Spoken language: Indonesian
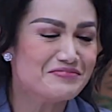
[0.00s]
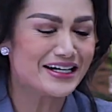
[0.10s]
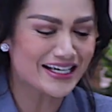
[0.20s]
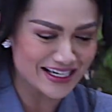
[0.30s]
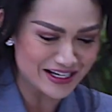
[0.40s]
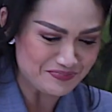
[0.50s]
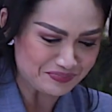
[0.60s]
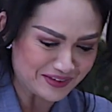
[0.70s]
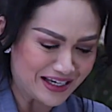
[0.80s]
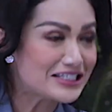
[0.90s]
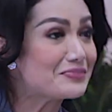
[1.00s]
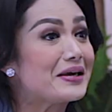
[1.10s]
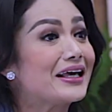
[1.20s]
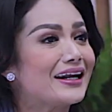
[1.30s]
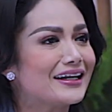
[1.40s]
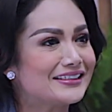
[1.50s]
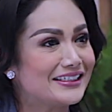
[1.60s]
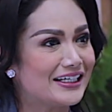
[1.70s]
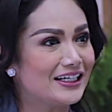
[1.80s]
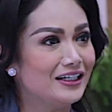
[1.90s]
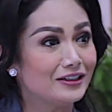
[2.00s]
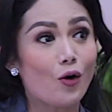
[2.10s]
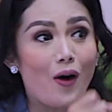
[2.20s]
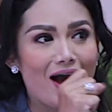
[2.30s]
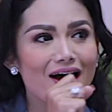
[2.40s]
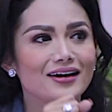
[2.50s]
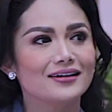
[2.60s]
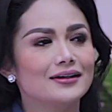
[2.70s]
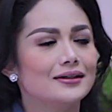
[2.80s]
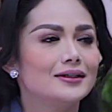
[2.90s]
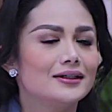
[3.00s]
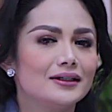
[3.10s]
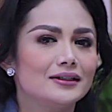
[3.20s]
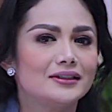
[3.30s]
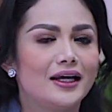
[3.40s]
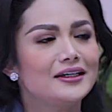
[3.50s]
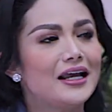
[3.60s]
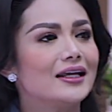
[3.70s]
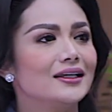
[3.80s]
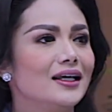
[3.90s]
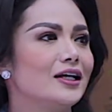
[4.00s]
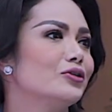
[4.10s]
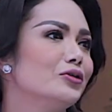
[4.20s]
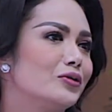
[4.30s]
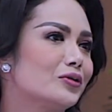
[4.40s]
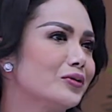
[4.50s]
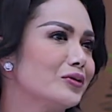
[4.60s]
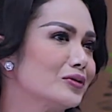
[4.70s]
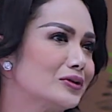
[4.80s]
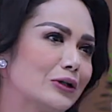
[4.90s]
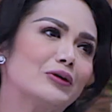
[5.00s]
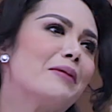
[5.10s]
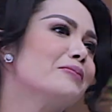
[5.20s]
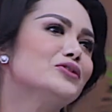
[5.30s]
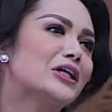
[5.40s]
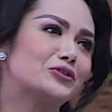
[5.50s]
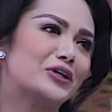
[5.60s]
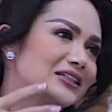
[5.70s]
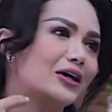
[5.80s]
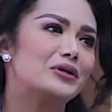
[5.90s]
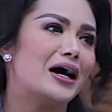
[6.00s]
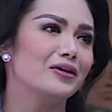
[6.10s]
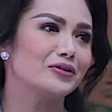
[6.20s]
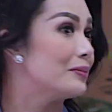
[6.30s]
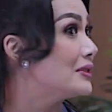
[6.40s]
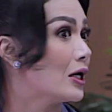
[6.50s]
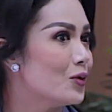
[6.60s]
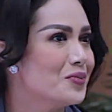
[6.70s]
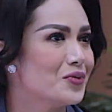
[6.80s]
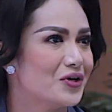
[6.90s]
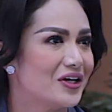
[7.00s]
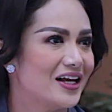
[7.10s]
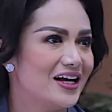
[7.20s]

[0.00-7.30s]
beli speaker kecil, toa. Saya nyanyi itu satu kampung, satu desa udah udah bisa kumpul.